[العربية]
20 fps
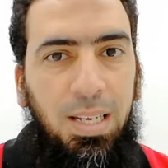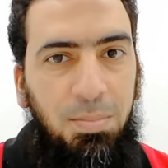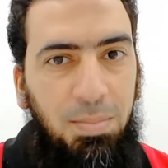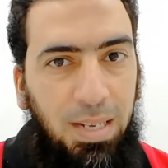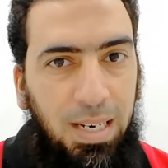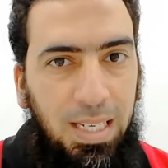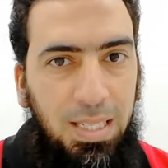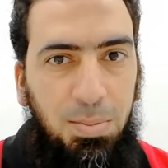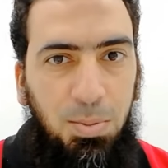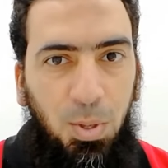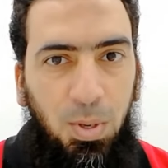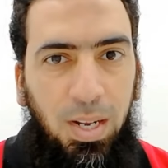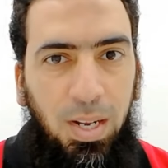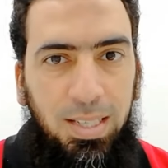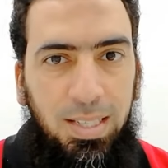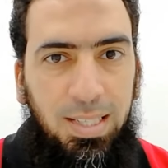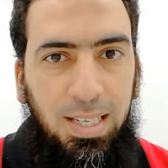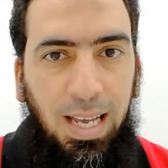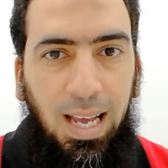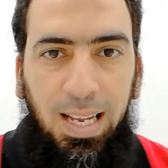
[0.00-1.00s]
يمكن الناس بتوع
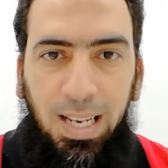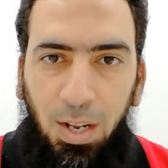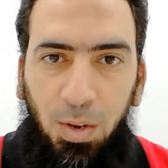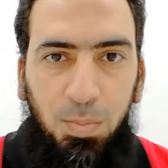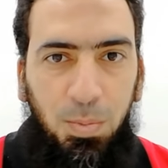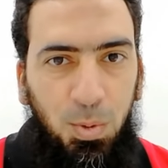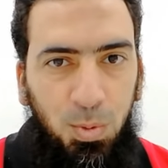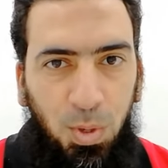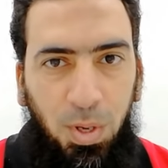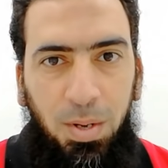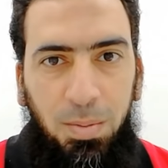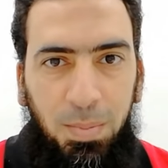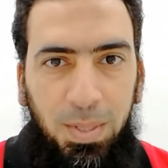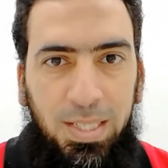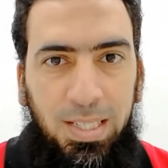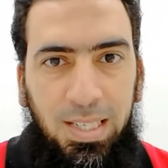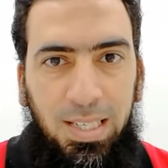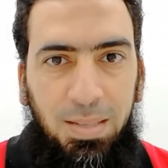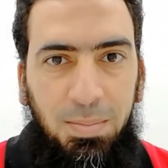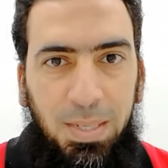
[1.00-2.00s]
الاي تي هيلاقوا الموضوع
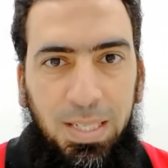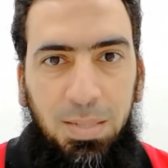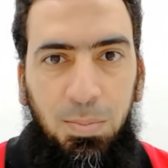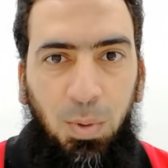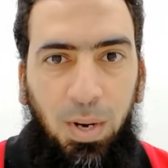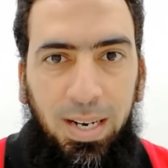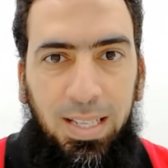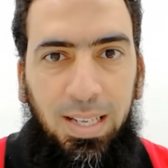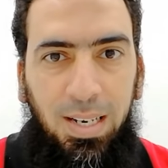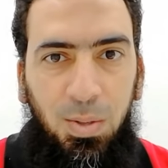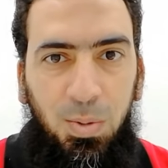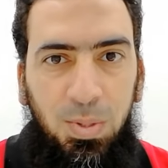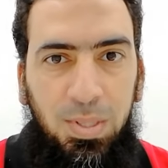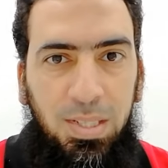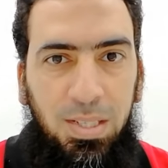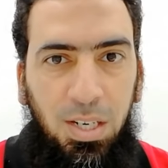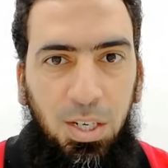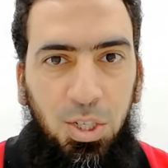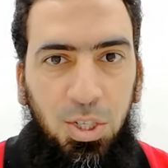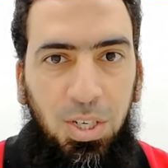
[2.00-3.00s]
بسيط بس معاناه
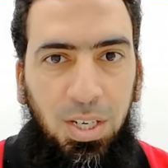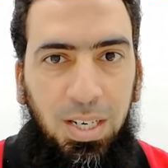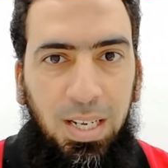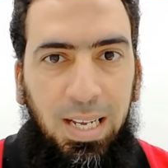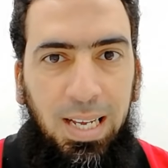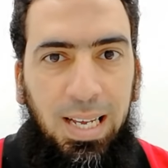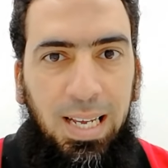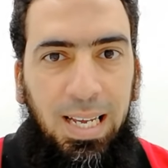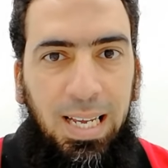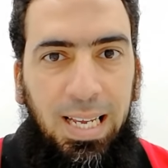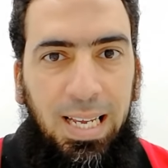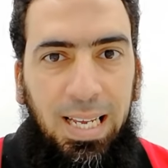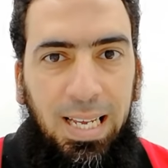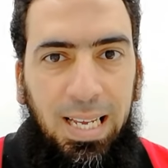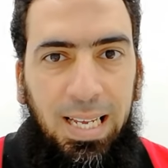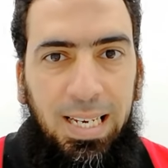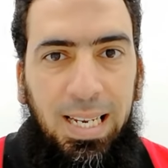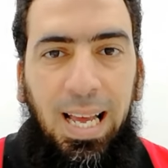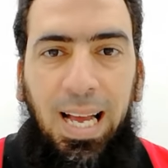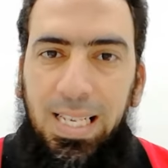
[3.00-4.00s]
الكونستراكشن
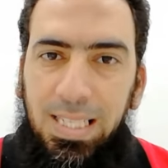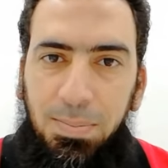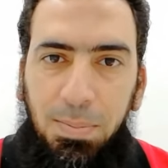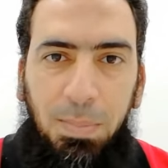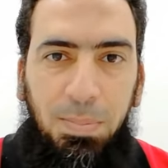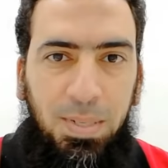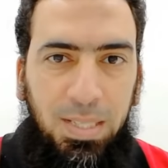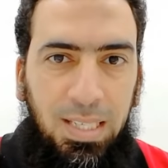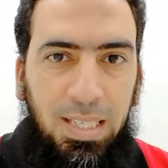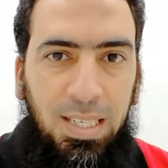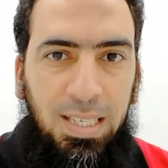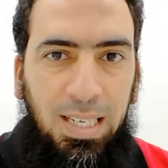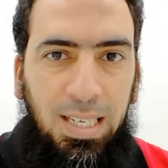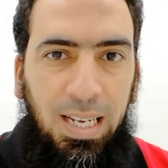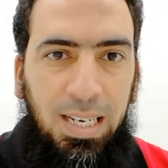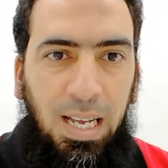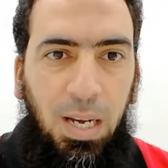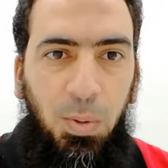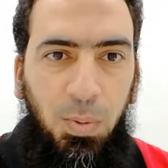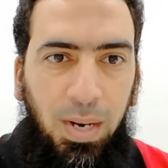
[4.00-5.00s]
آه، ليها اسباب كتير
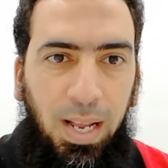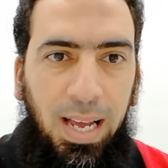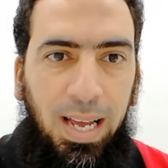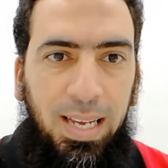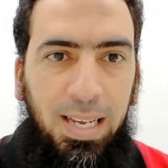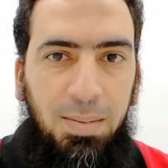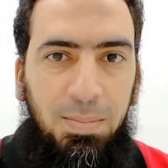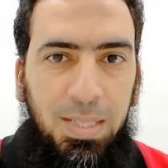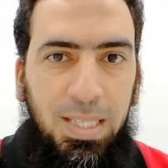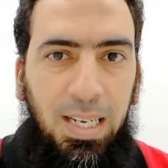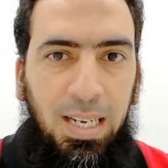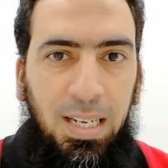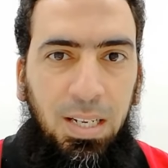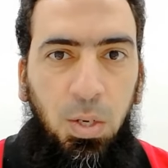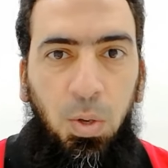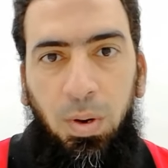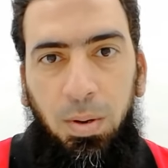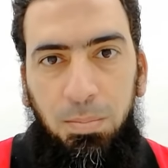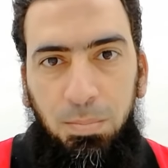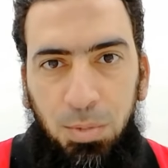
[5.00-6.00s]
يعني اول حاجه مثلا ان
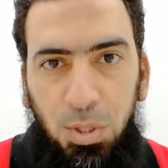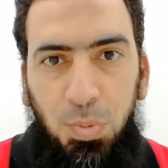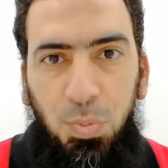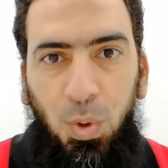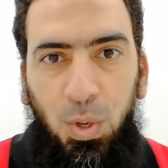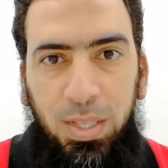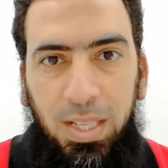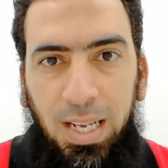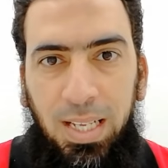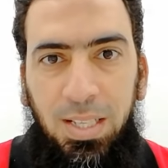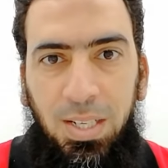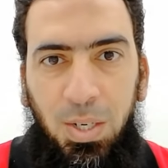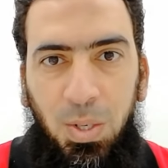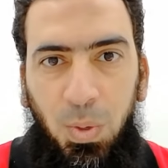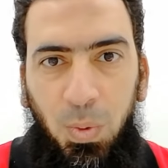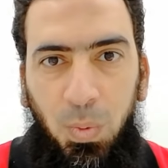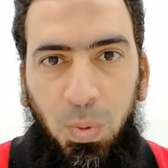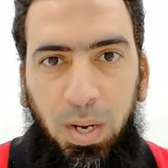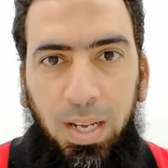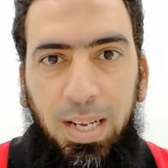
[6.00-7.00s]
هو مش معتاد ان
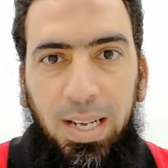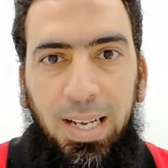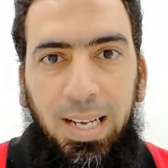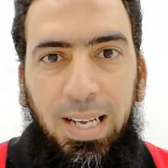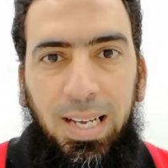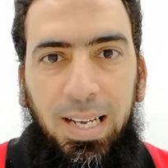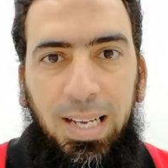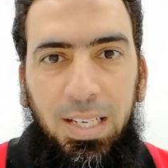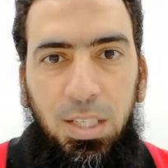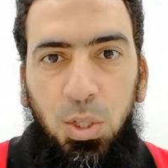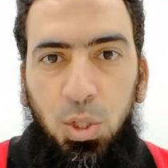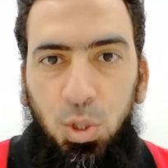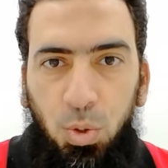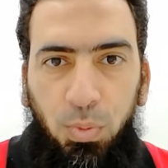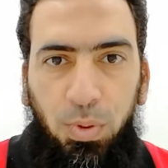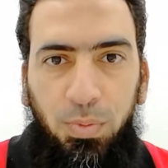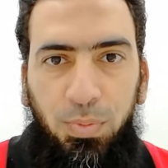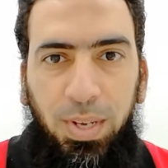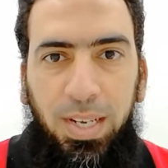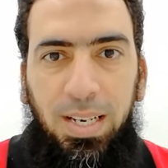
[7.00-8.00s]
هو آه،
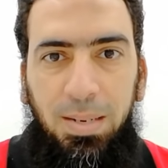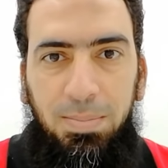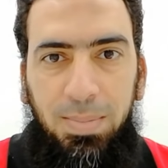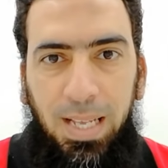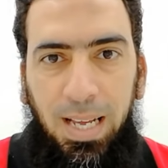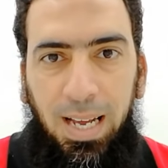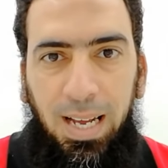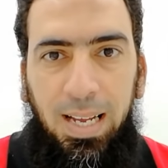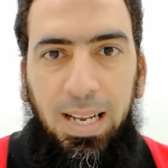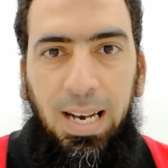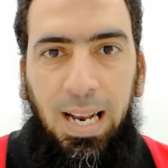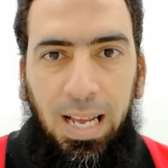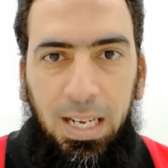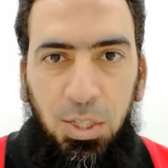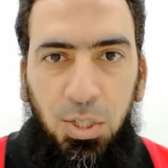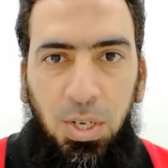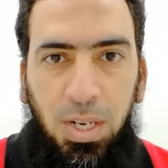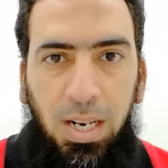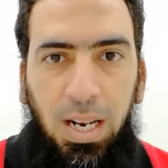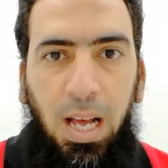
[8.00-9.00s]
يشوف الفكر بتاع
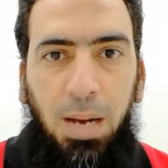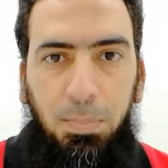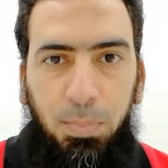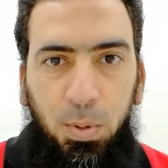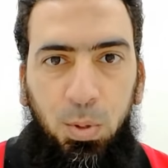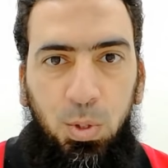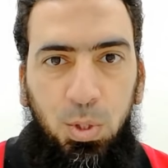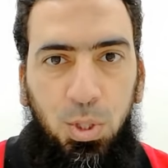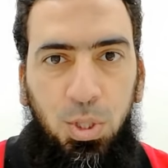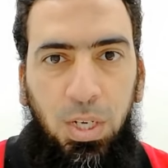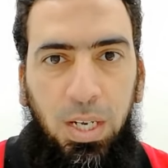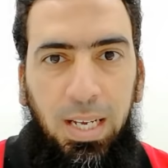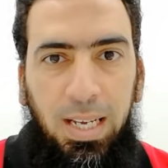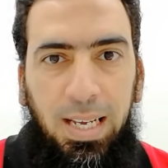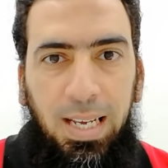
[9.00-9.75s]
الاجل ابروتش